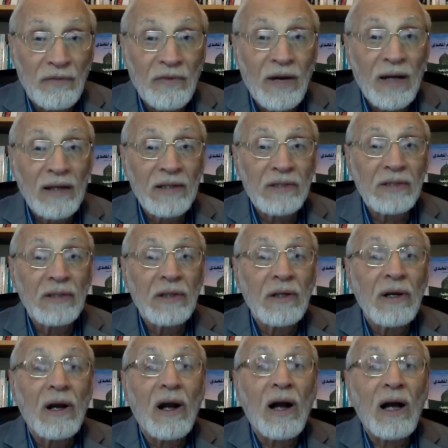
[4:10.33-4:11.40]
فارس
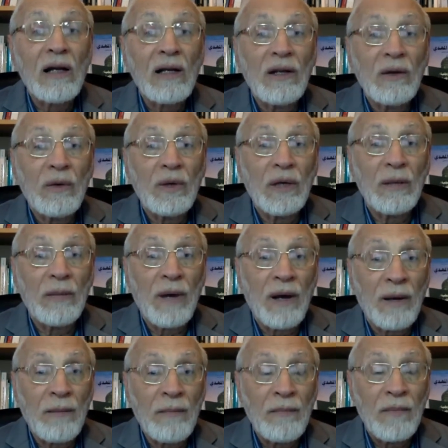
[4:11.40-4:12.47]
قال له
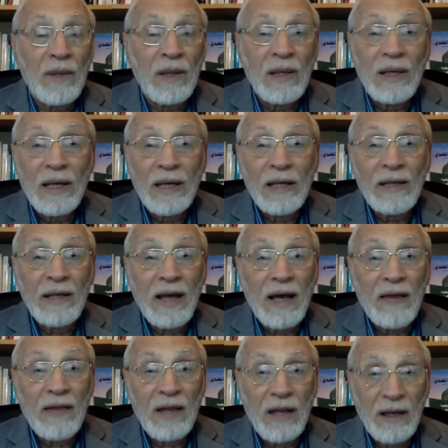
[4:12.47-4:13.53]
الإمام إن
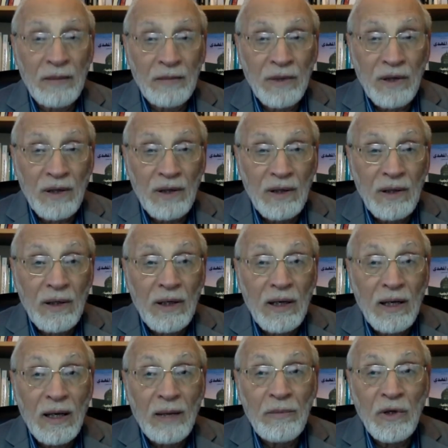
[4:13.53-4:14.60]
هذا الأمر
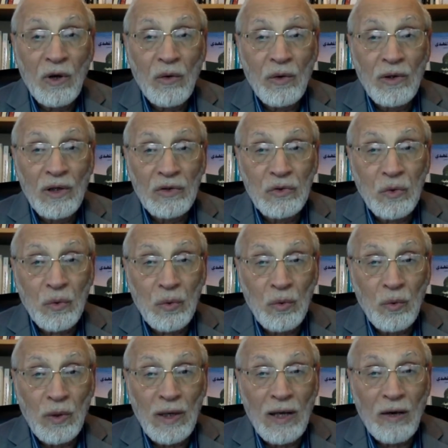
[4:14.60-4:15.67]
لم يكن نصره
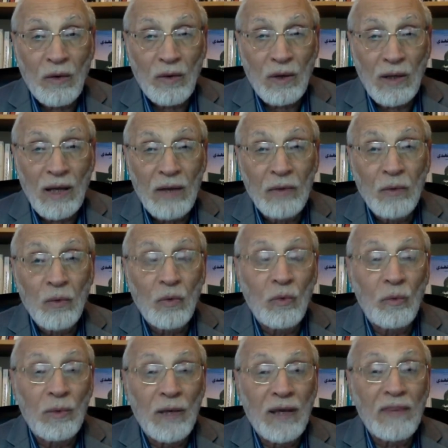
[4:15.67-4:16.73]
ولا
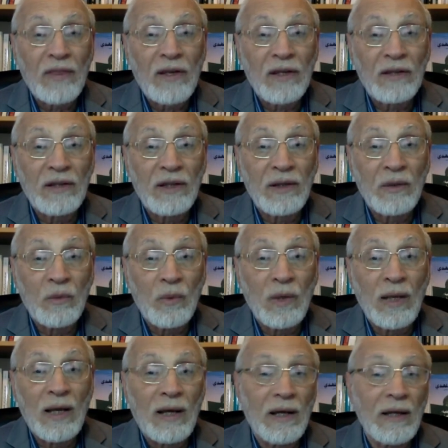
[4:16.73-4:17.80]
خذلانه بكثرة
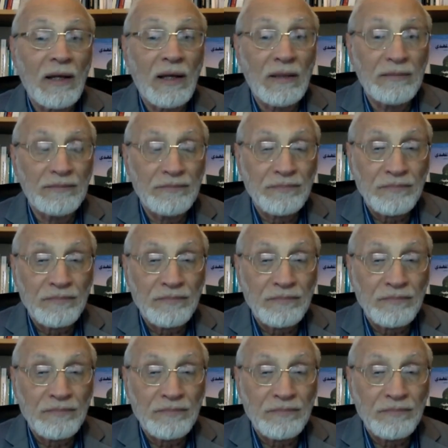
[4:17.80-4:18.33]
ولا قلة